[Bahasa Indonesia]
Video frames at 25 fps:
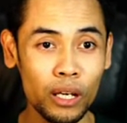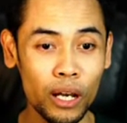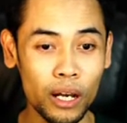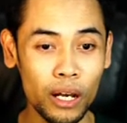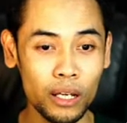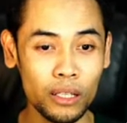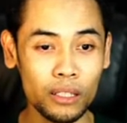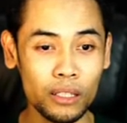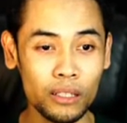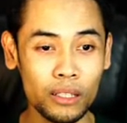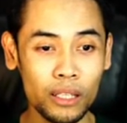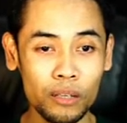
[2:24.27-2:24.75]

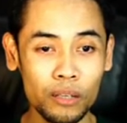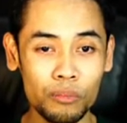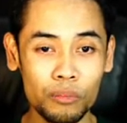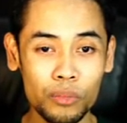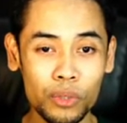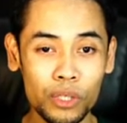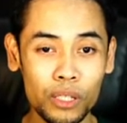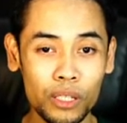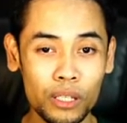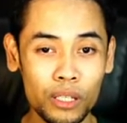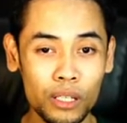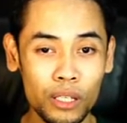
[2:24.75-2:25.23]

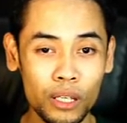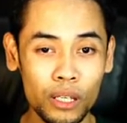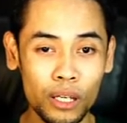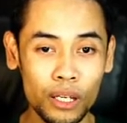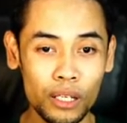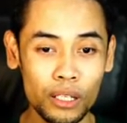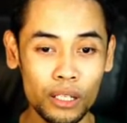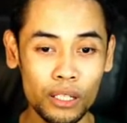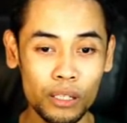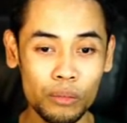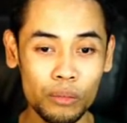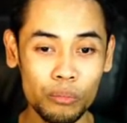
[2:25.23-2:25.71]
tetapi
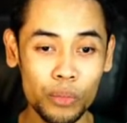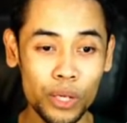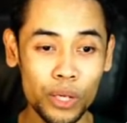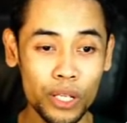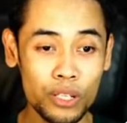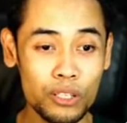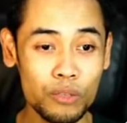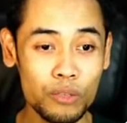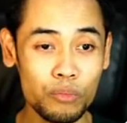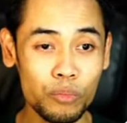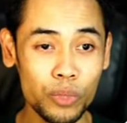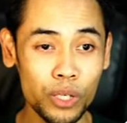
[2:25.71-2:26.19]
di page
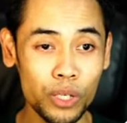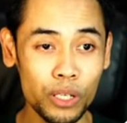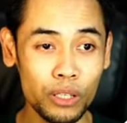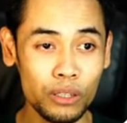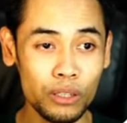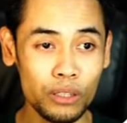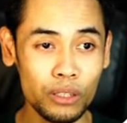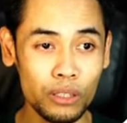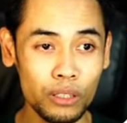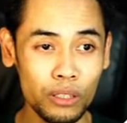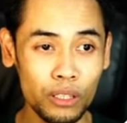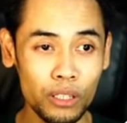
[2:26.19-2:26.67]
speed
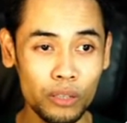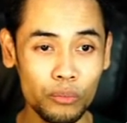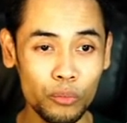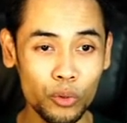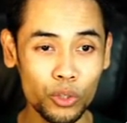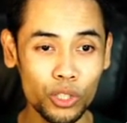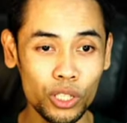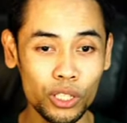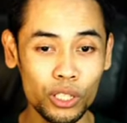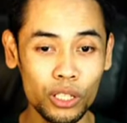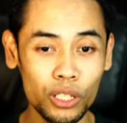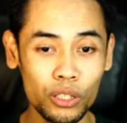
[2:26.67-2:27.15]
ini
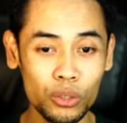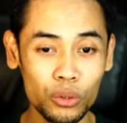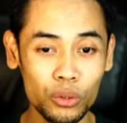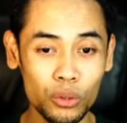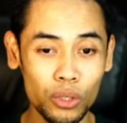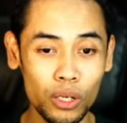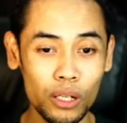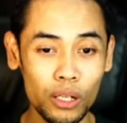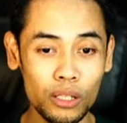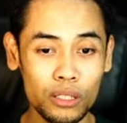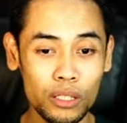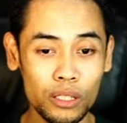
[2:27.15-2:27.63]
punyanya
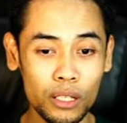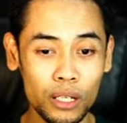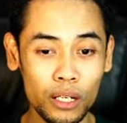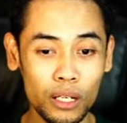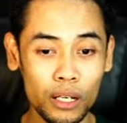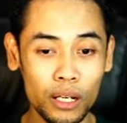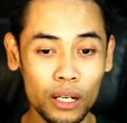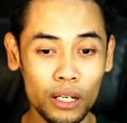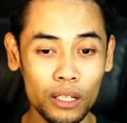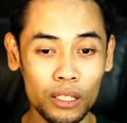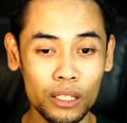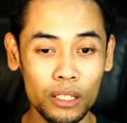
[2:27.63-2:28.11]
Google sekali
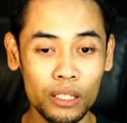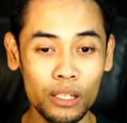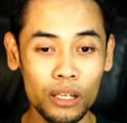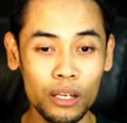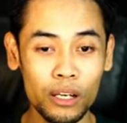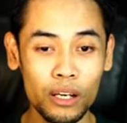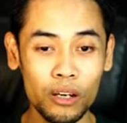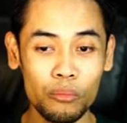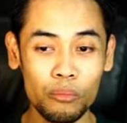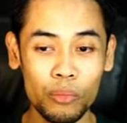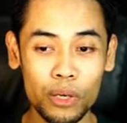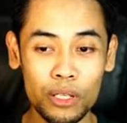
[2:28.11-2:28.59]
lagi
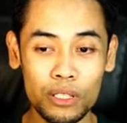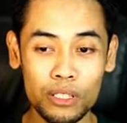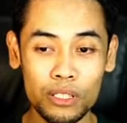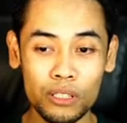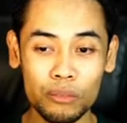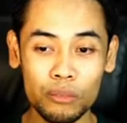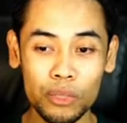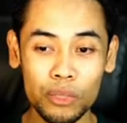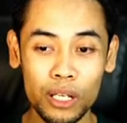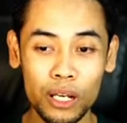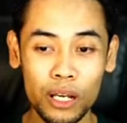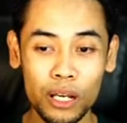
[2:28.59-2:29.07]
masih
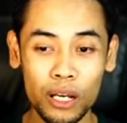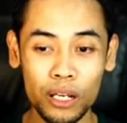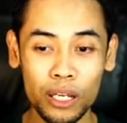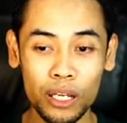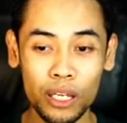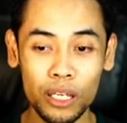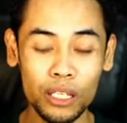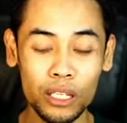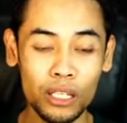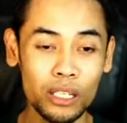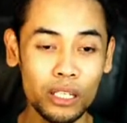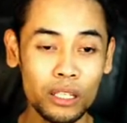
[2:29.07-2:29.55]
bilang hey
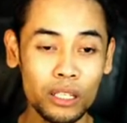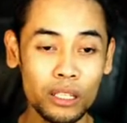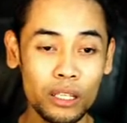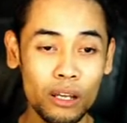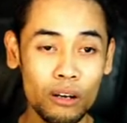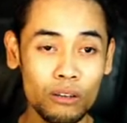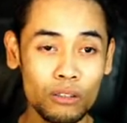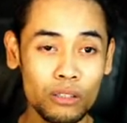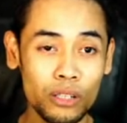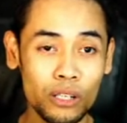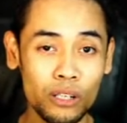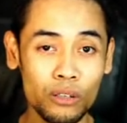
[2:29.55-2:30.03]
ini kita
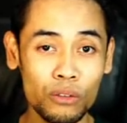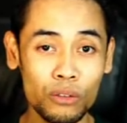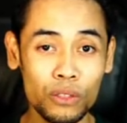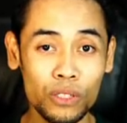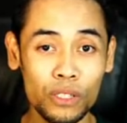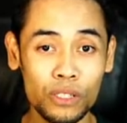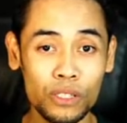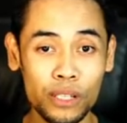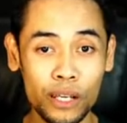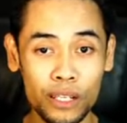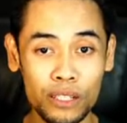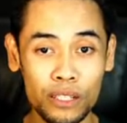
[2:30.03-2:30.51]
harus reduksi
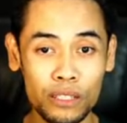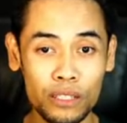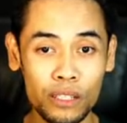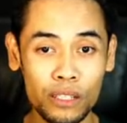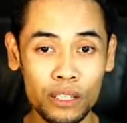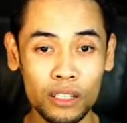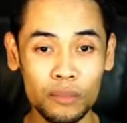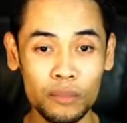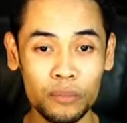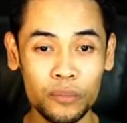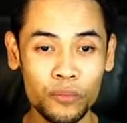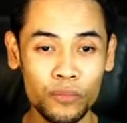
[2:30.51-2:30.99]
size-nya.
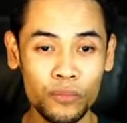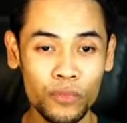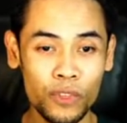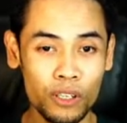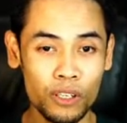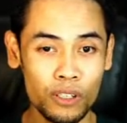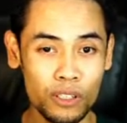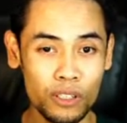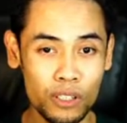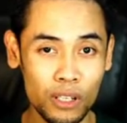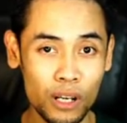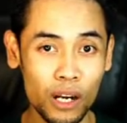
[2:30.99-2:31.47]

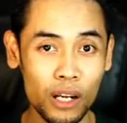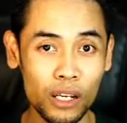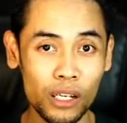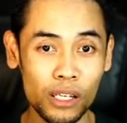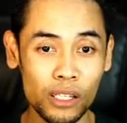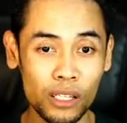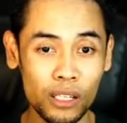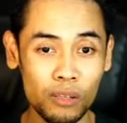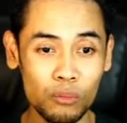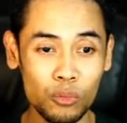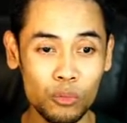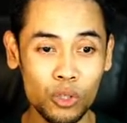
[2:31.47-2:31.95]
Sekarang
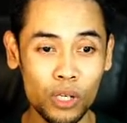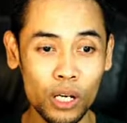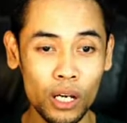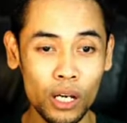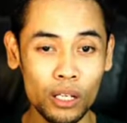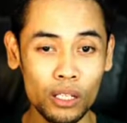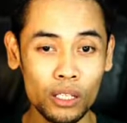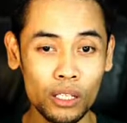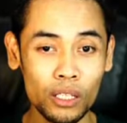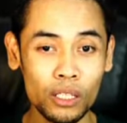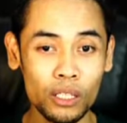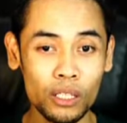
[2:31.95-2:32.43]
kita buka
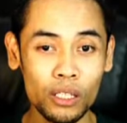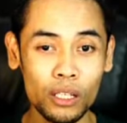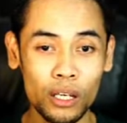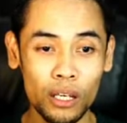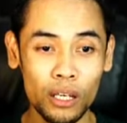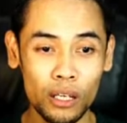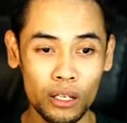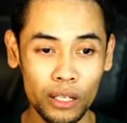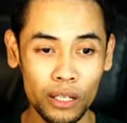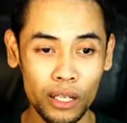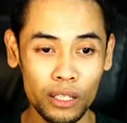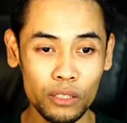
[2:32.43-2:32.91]
di
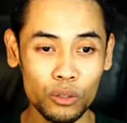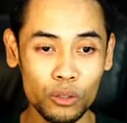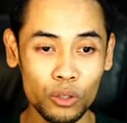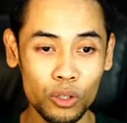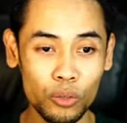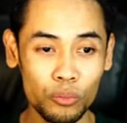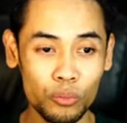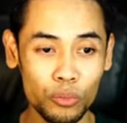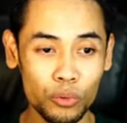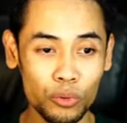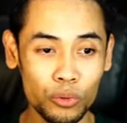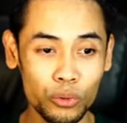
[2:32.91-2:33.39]
desktop
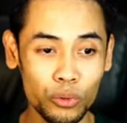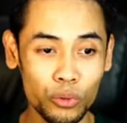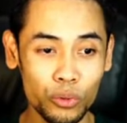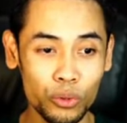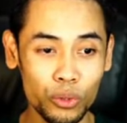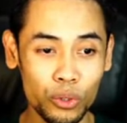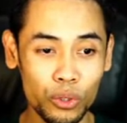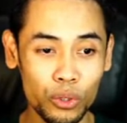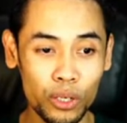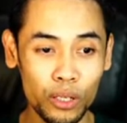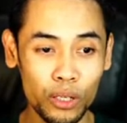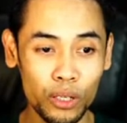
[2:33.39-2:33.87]

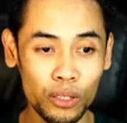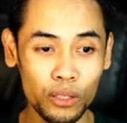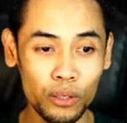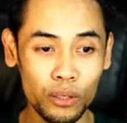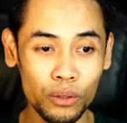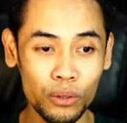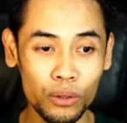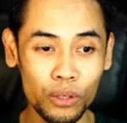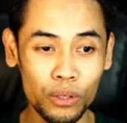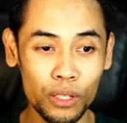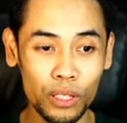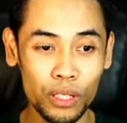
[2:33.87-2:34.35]
untuk kategori